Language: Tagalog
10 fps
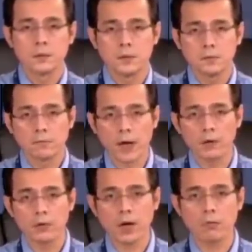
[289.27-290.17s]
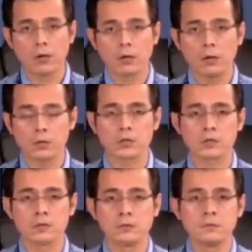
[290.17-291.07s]
you follow our
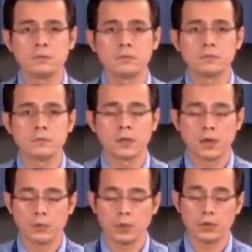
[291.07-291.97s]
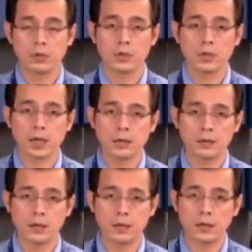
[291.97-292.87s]
laws. And when you're in the
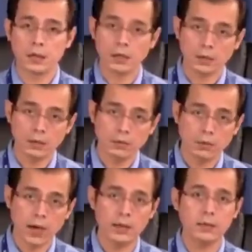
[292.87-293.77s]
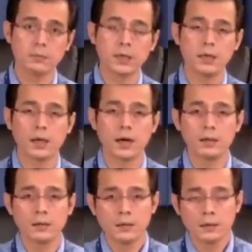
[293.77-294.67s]
country, while in Manila,
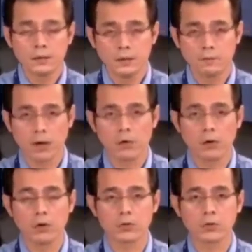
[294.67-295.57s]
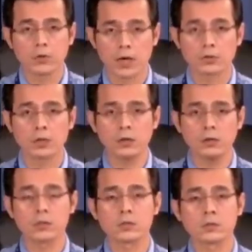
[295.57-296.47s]
you follow also national
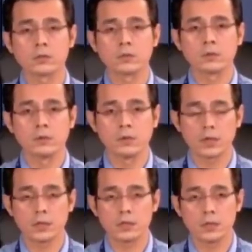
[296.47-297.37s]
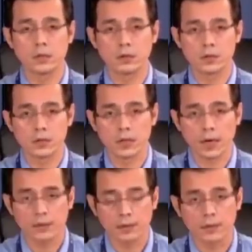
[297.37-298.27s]
laws or existing laws in the
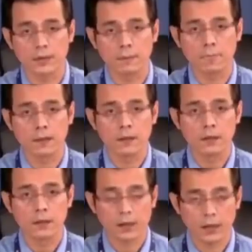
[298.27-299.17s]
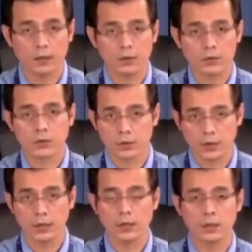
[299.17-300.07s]
country and also
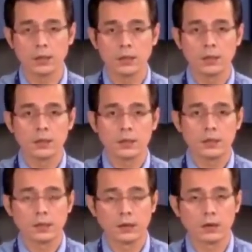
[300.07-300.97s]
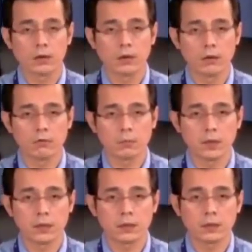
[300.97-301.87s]
here in the local
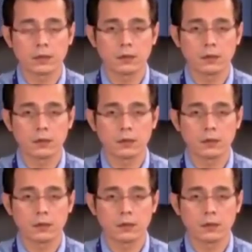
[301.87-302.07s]
government